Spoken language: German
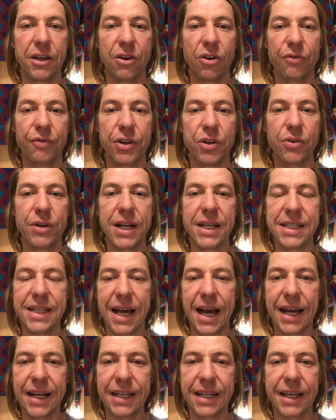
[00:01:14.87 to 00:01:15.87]
Und wenn du
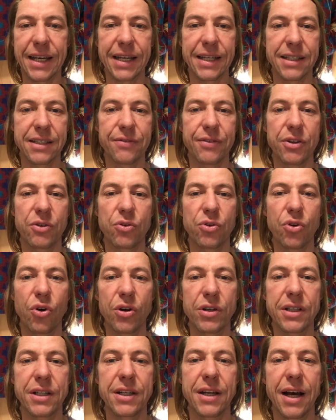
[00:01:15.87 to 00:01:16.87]
das angehst, wenn du
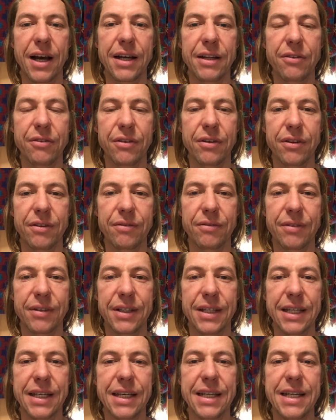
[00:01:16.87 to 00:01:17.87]
dort hinein
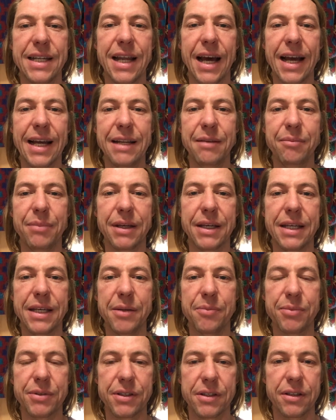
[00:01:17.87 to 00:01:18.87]
dich
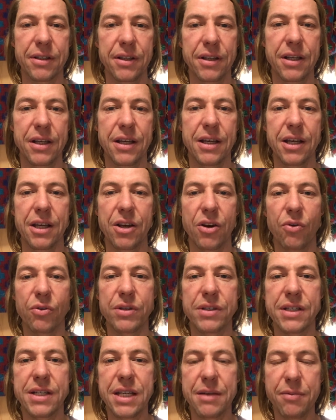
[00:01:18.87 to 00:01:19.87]
hineinbegibst und
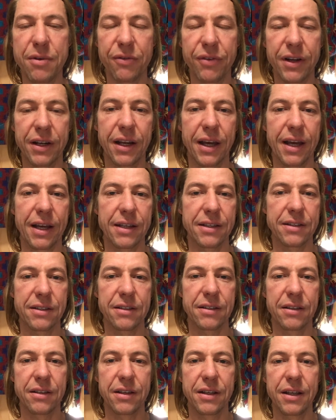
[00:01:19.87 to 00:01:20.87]
es nicht mehr
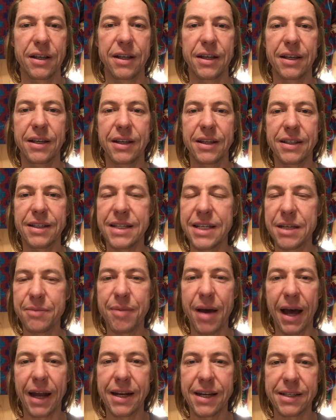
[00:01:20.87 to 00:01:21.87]
verdrängst, es nicht
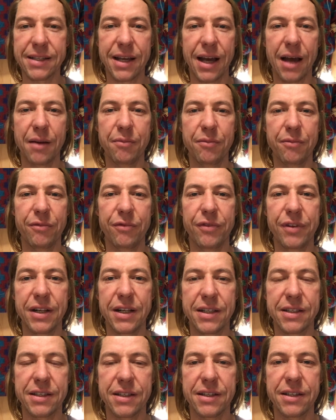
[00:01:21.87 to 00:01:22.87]
mehr anders haben
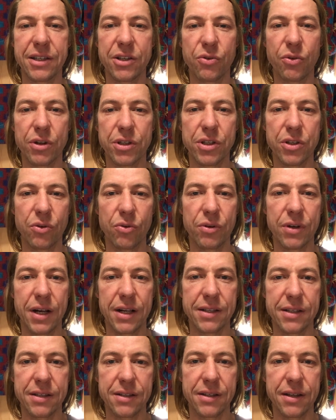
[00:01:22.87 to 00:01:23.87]
willst, die Situationen,
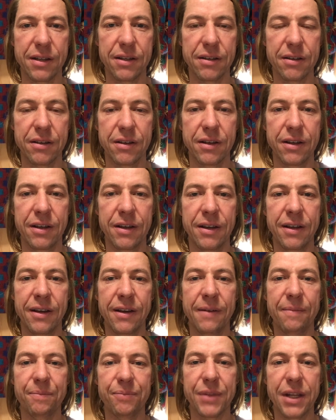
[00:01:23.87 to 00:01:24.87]
als sie sind,
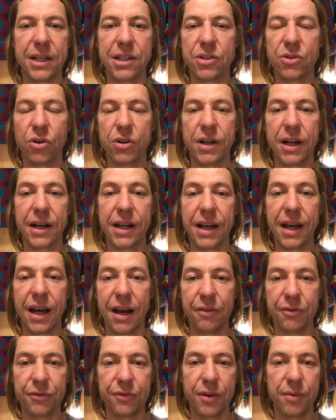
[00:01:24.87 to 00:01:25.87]
dann ist dort eine
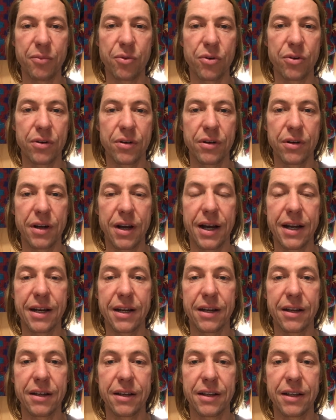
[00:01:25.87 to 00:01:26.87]
Kraft verbunden,
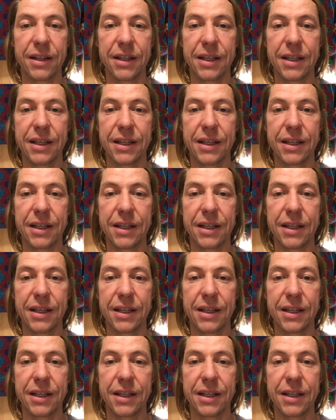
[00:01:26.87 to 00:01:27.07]
eine,